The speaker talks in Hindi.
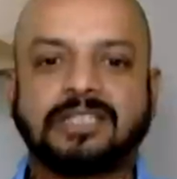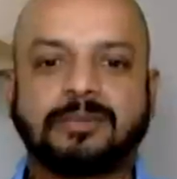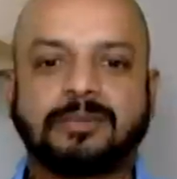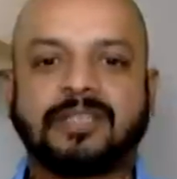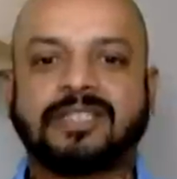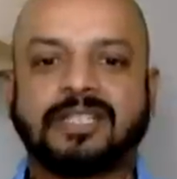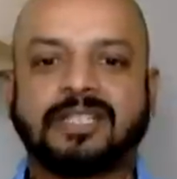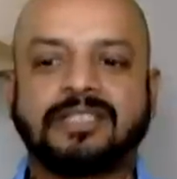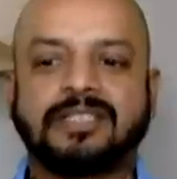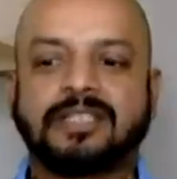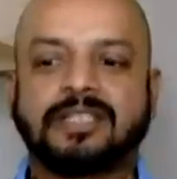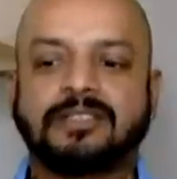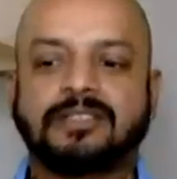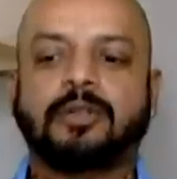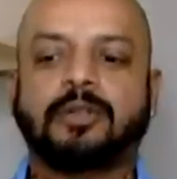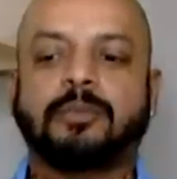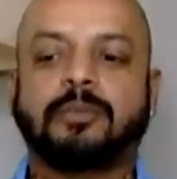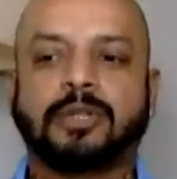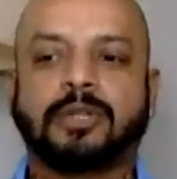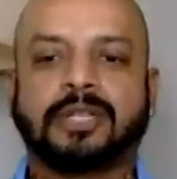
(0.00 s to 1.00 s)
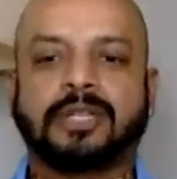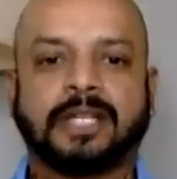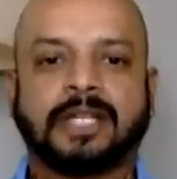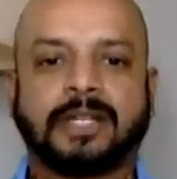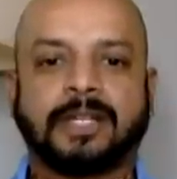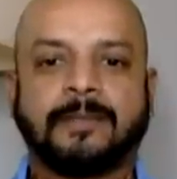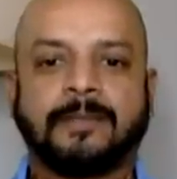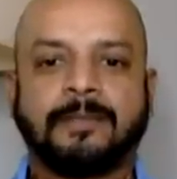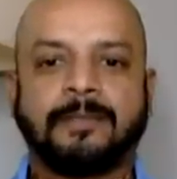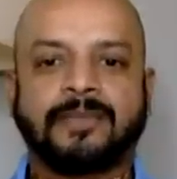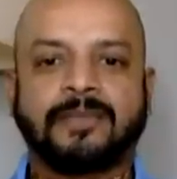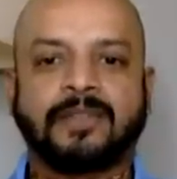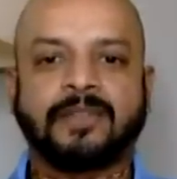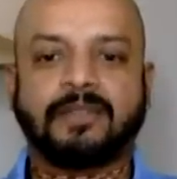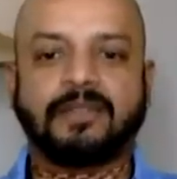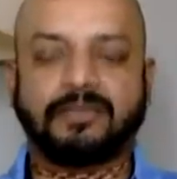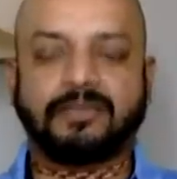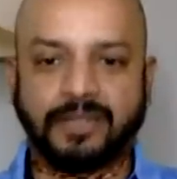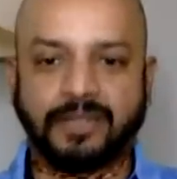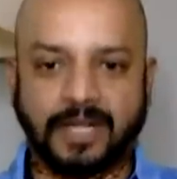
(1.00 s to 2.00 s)
स्पेशलिस्ट किसको बोलते हैं
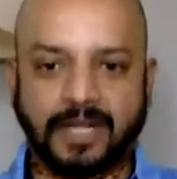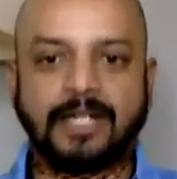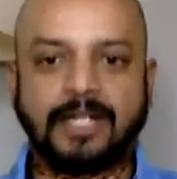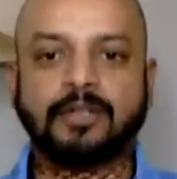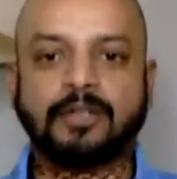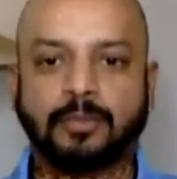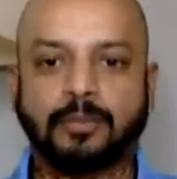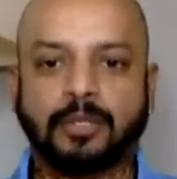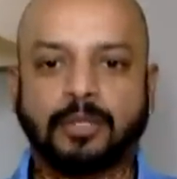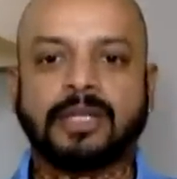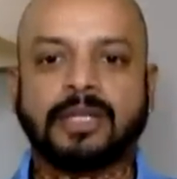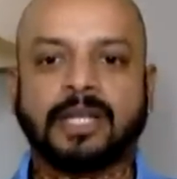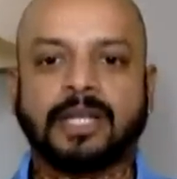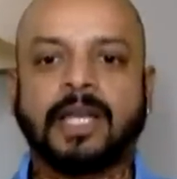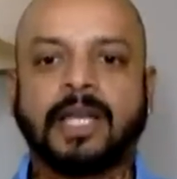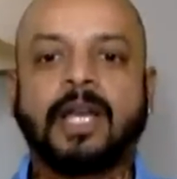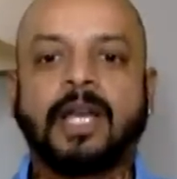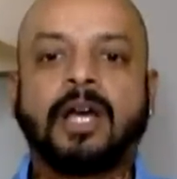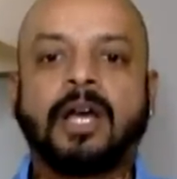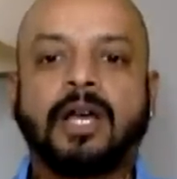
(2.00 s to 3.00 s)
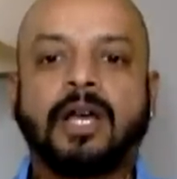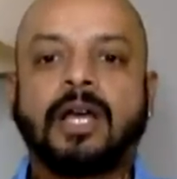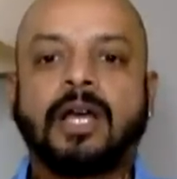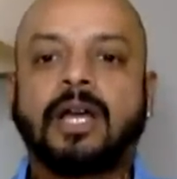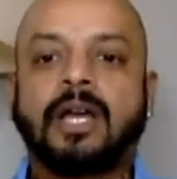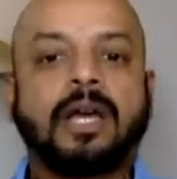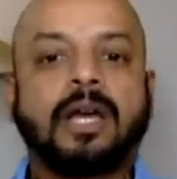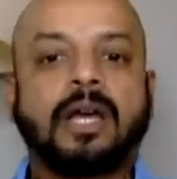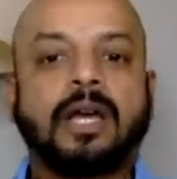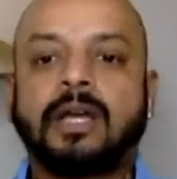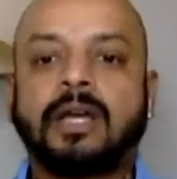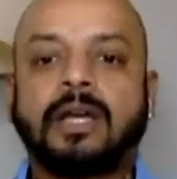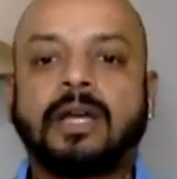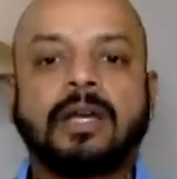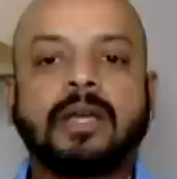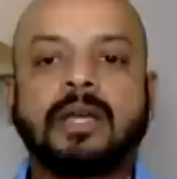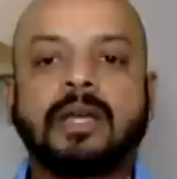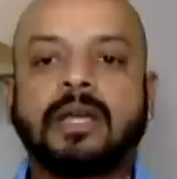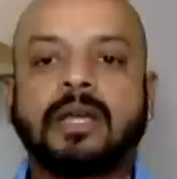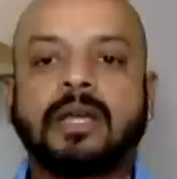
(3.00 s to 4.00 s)
तो पार्टिकल को कहाँ खिलाओगे फिर आप